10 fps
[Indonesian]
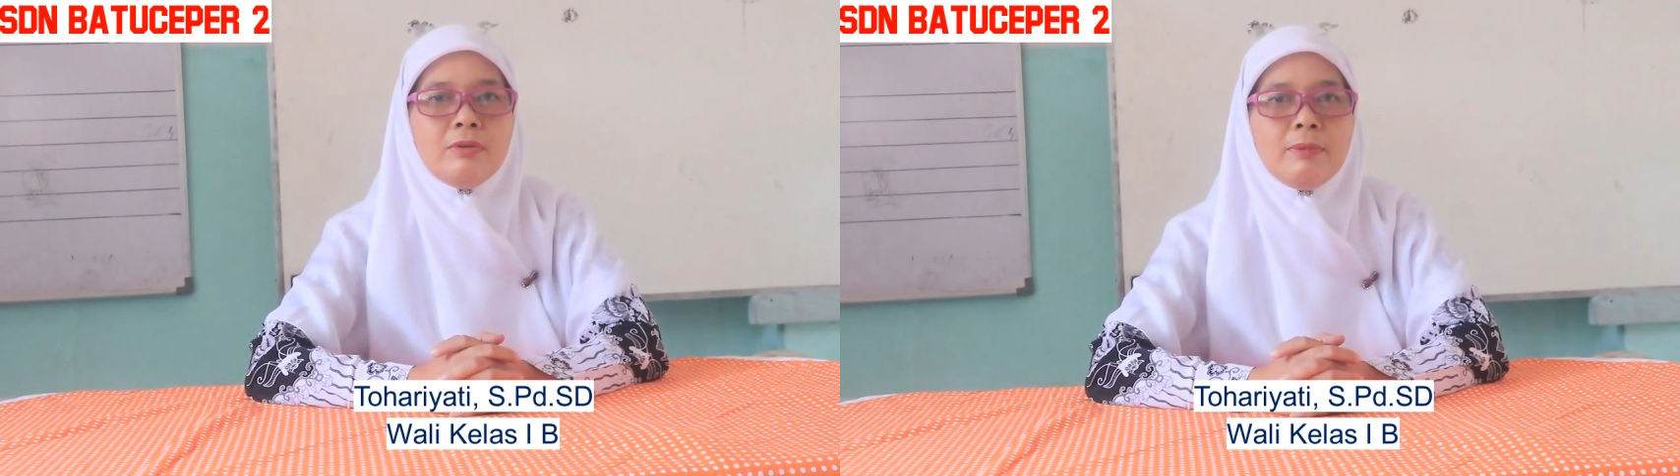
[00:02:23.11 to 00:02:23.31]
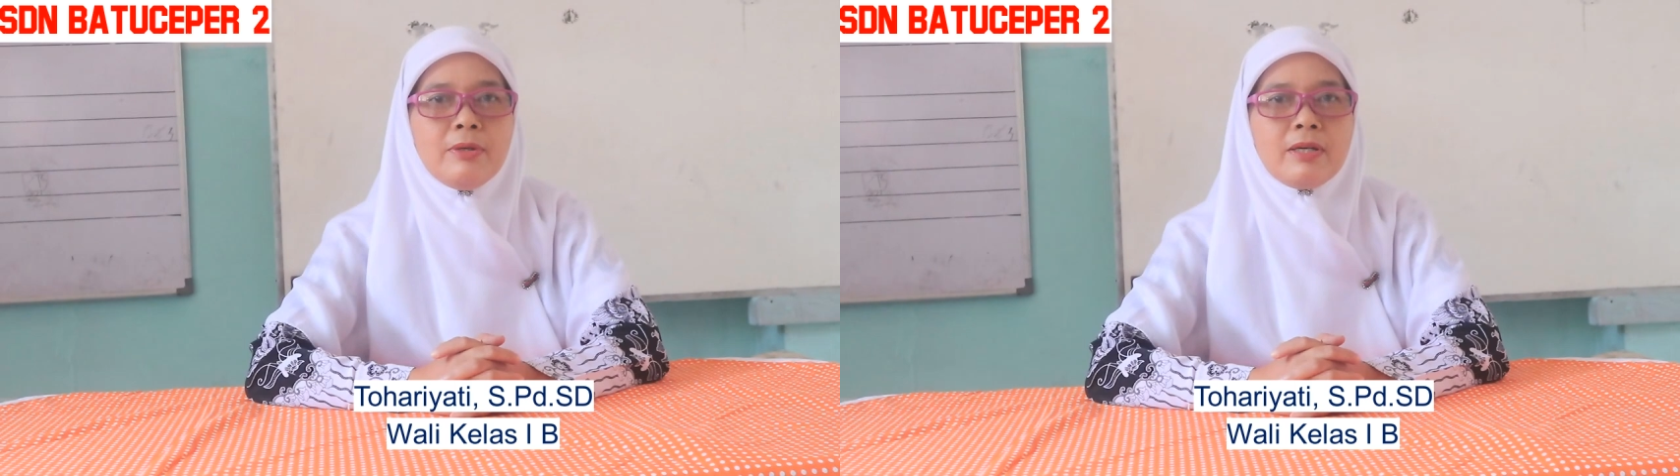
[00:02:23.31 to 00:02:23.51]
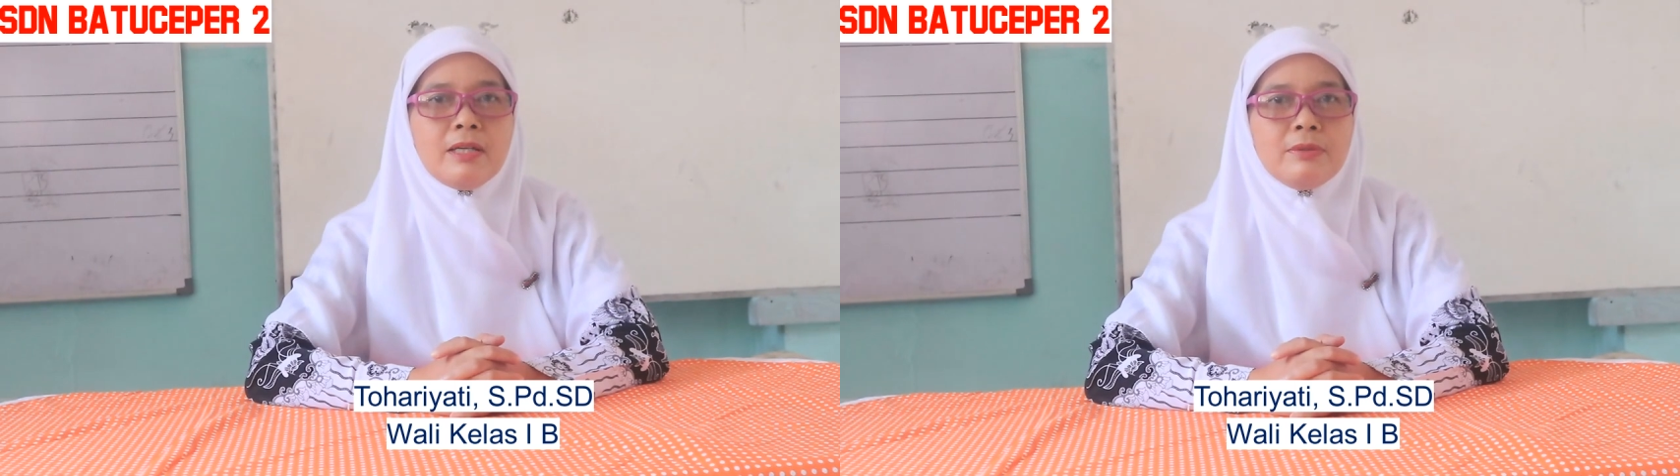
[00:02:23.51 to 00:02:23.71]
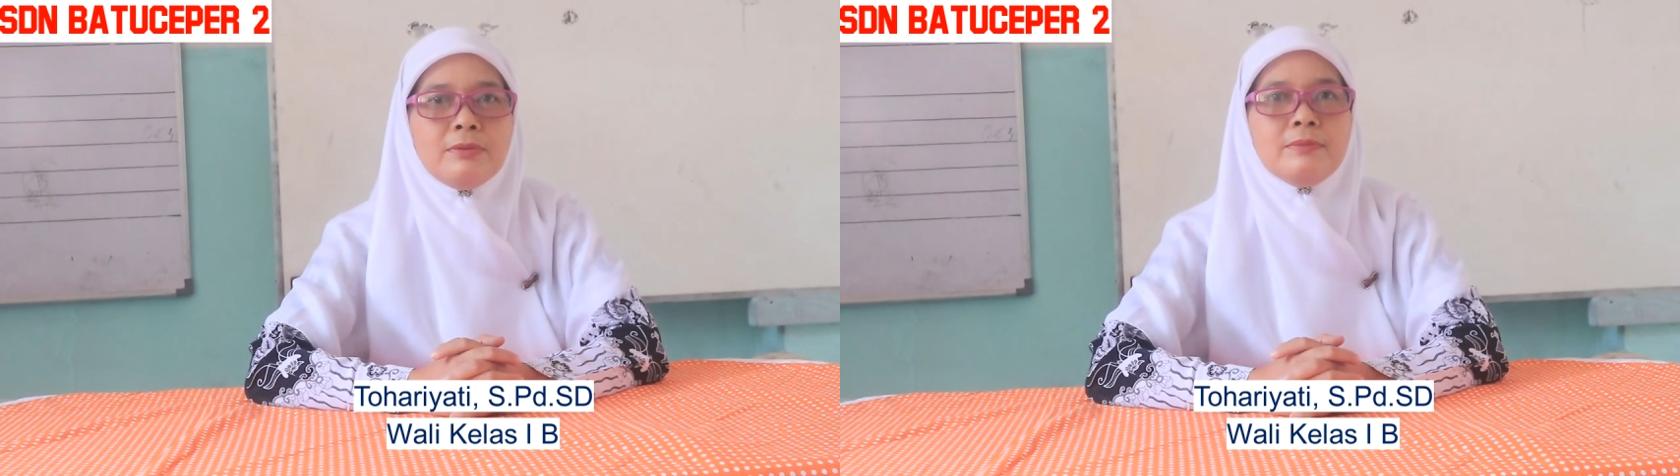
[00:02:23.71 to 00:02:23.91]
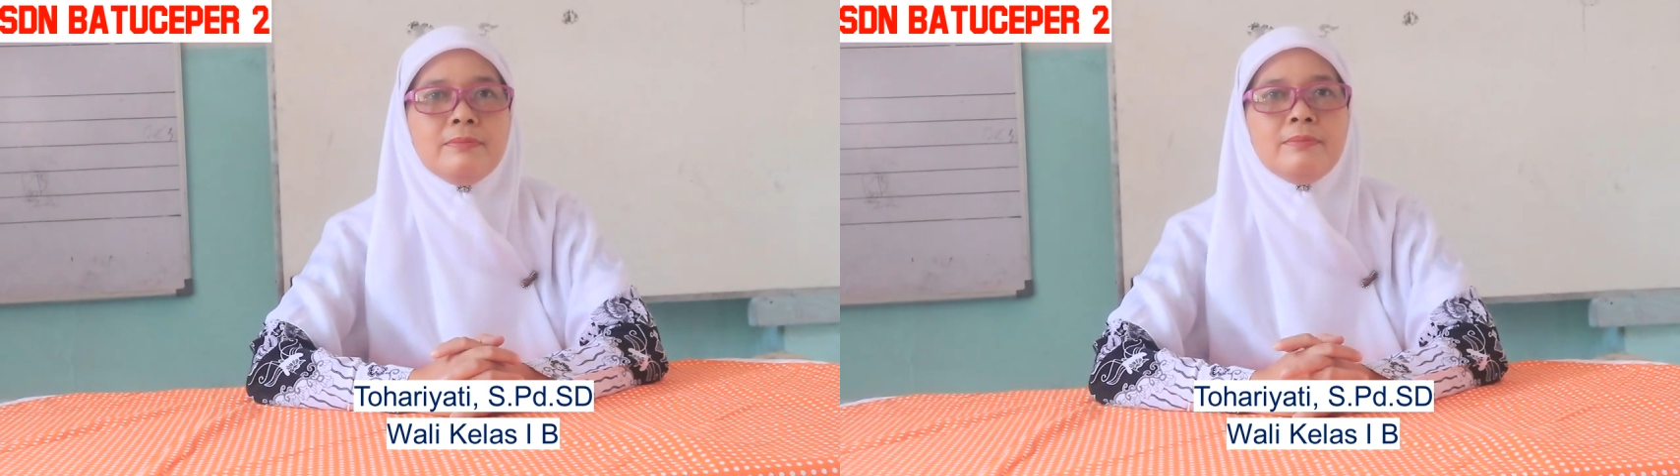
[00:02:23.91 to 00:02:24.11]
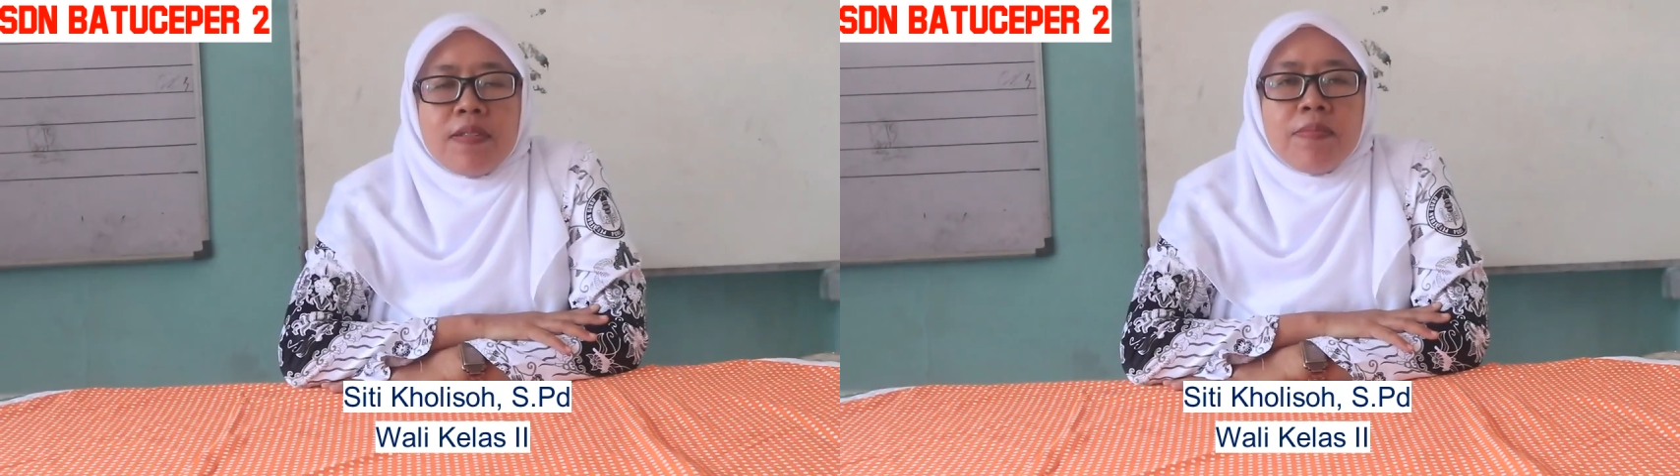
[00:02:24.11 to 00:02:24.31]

wabarakatuh.